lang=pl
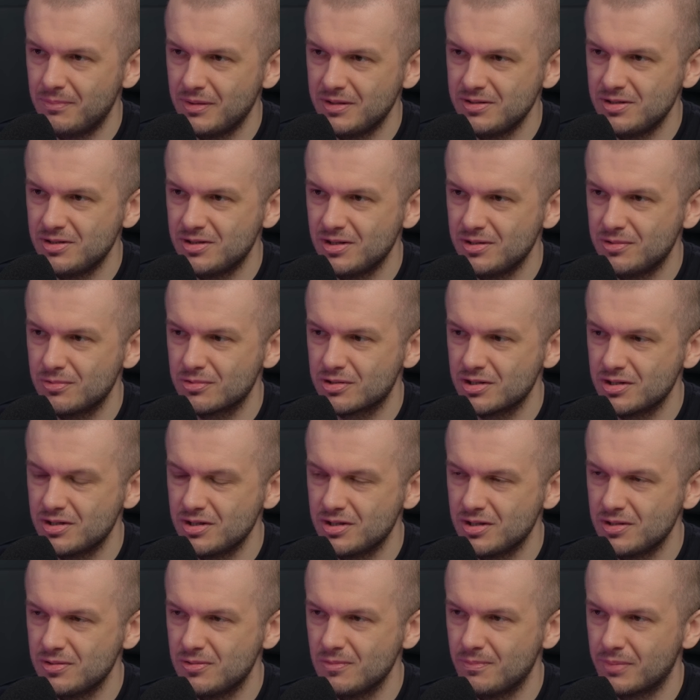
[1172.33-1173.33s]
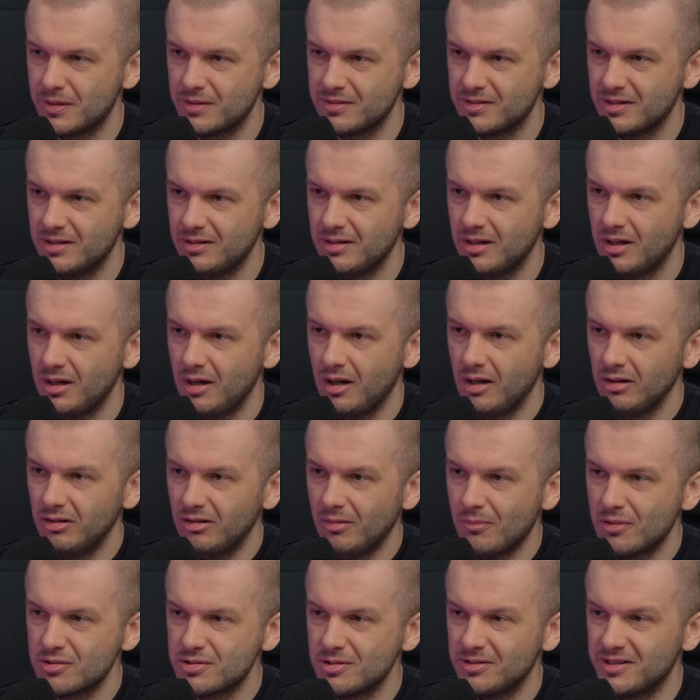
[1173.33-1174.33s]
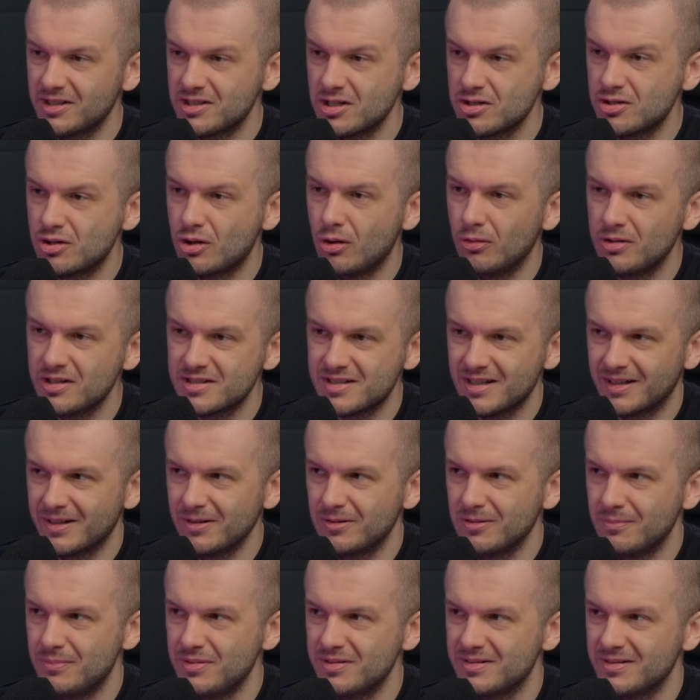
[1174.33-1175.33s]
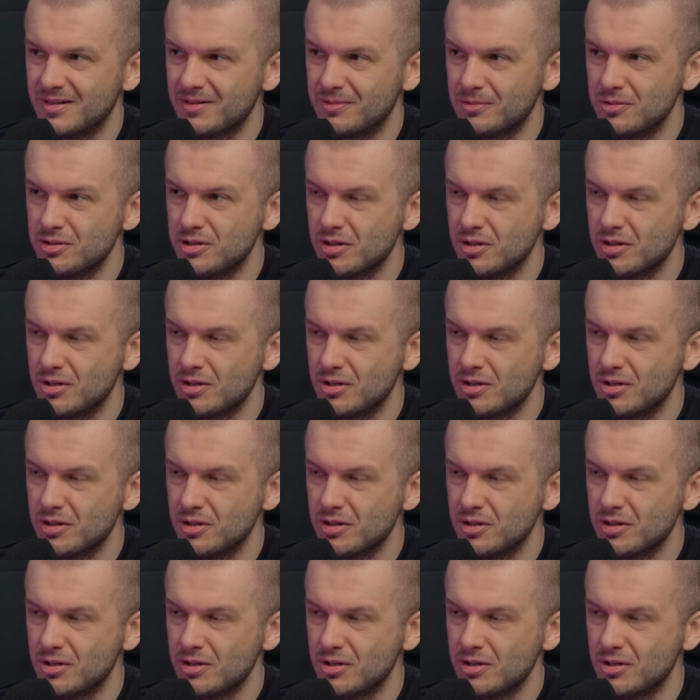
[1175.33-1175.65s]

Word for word: 50-60% to może oznaczać koniec takiego biznesu.